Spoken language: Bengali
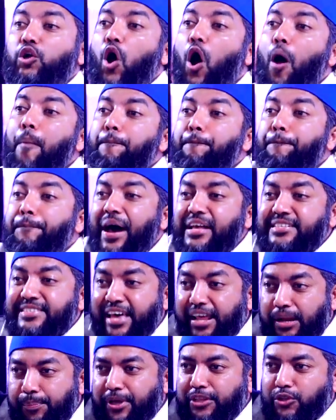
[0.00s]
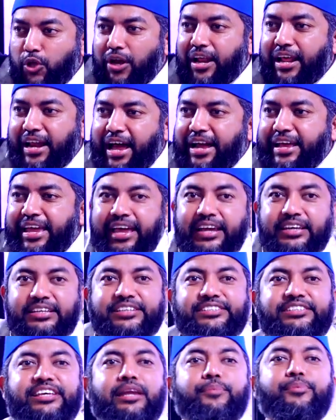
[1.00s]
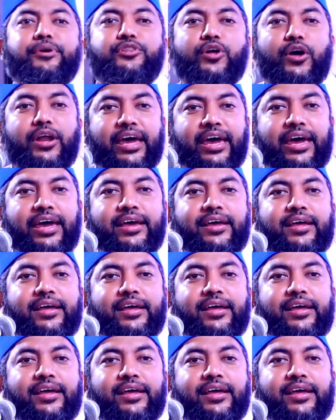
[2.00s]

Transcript: কম্পাসের ভিতরে রাখেন কিসের ভিতরে